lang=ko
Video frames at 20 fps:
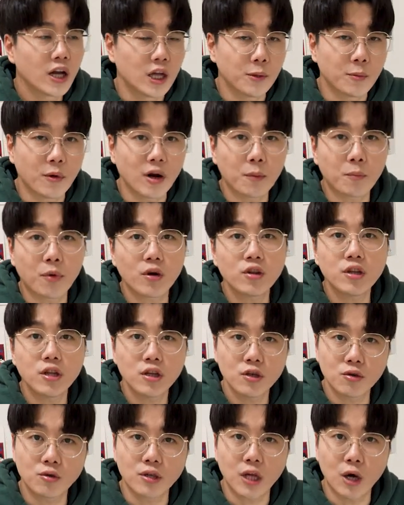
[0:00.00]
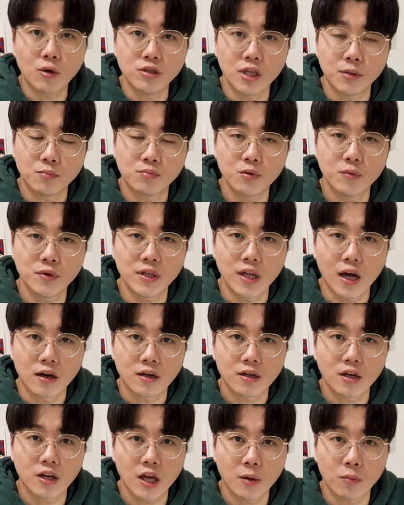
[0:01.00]
이번에 펀딩으로 나온 제품이다
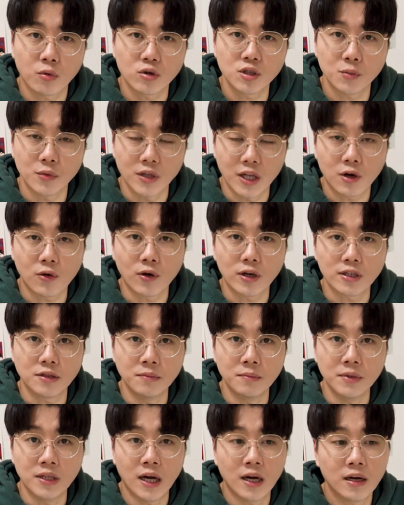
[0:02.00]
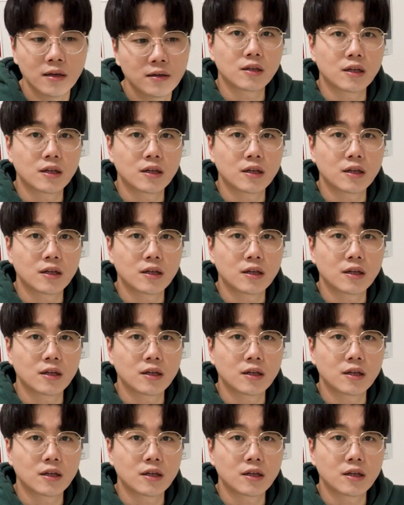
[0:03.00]
그렇게 보시면 될 것 같습니다